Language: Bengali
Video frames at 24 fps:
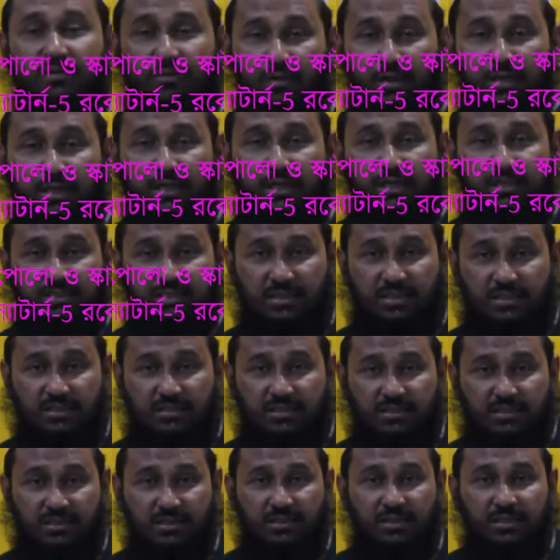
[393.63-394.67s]
রকেটের
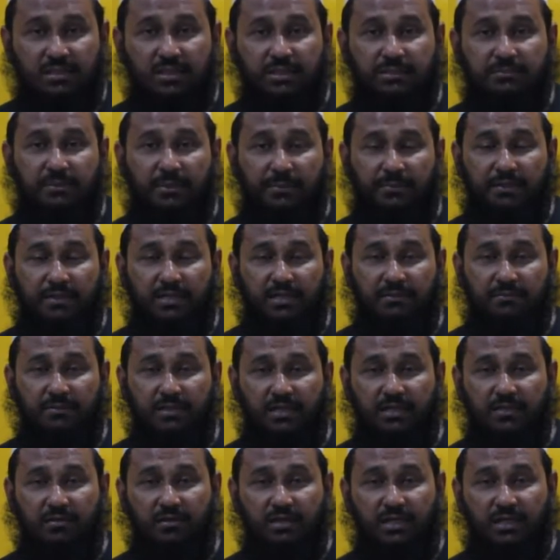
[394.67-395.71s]
সাহায্যে ব্যাপারটা
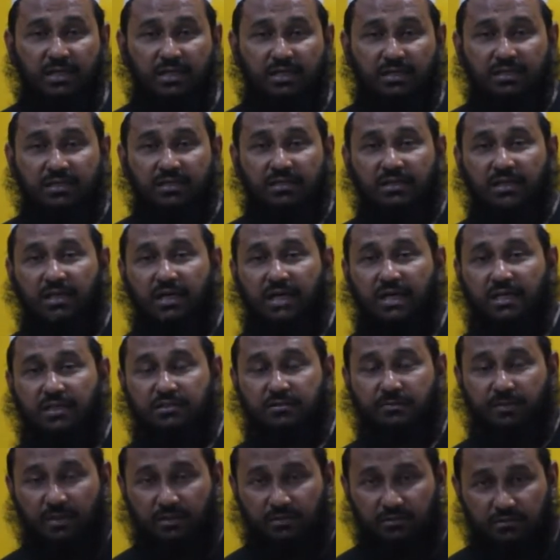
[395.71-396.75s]
আমরা না হয় আর
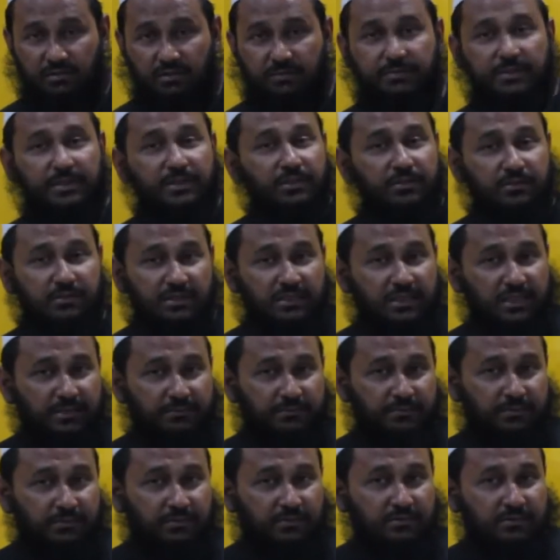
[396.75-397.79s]
একটু ভালো করে ভিডিওতে
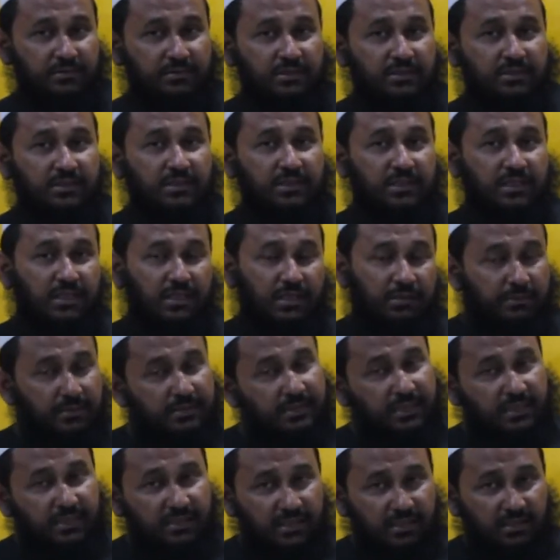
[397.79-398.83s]
দেখব হ্যাঁ আমরা
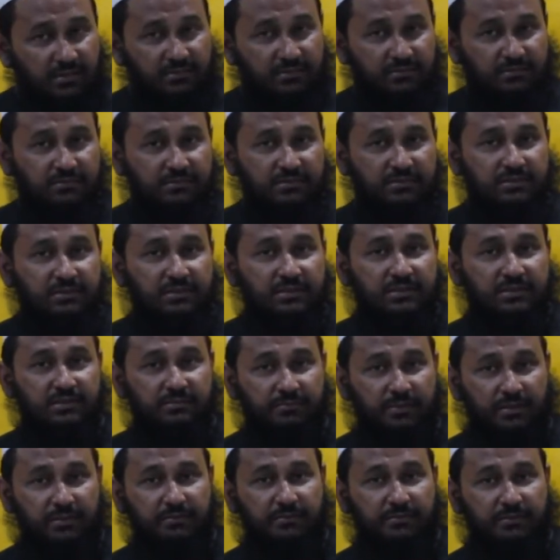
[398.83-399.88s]
দেখি এখন
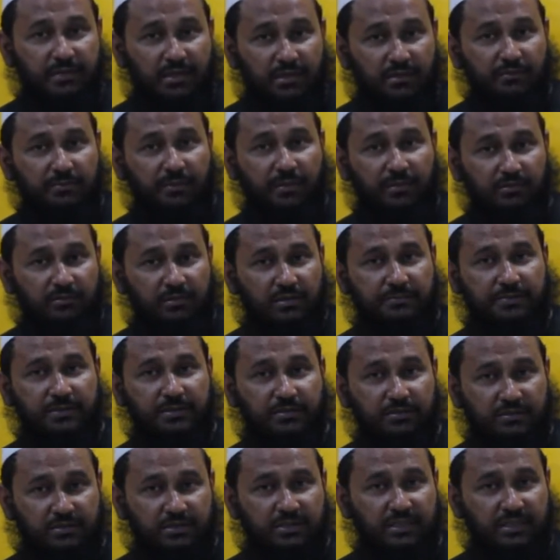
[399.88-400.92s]
আর আরও ভালো করে
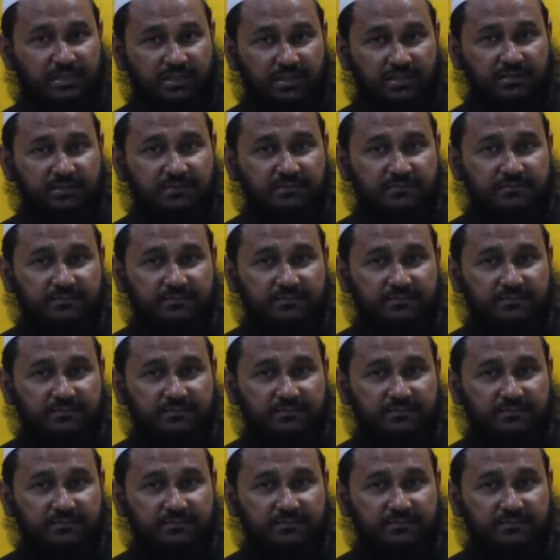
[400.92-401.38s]
ভিডিওতে দেখি